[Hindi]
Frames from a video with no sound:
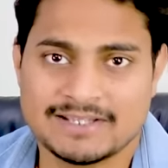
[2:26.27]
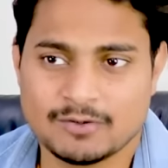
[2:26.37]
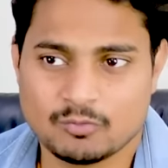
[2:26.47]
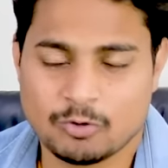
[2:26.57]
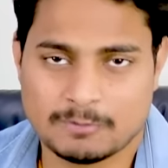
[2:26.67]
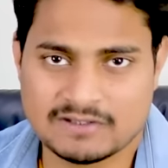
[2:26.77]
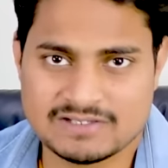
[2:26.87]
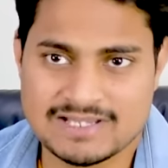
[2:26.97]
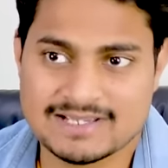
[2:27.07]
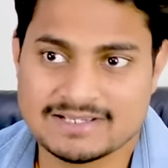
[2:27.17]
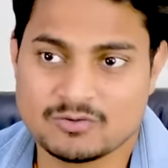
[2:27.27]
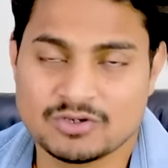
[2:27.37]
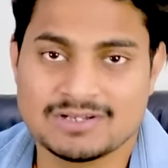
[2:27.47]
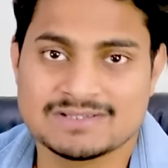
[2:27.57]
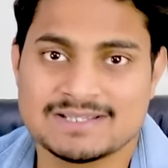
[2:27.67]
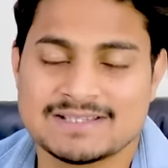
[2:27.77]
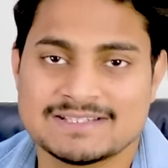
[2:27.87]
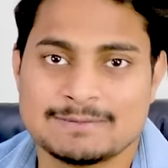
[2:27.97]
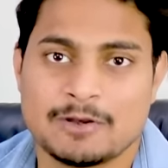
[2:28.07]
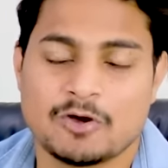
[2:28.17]
हैं उनको पता चल जाएगा कि उनकी नज़दीकी
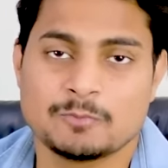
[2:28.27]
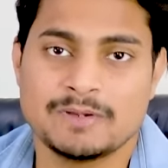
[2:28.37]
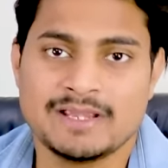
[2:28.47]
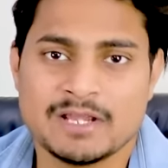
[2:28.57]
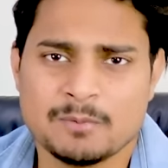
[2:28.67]
सिनेमा हॉल में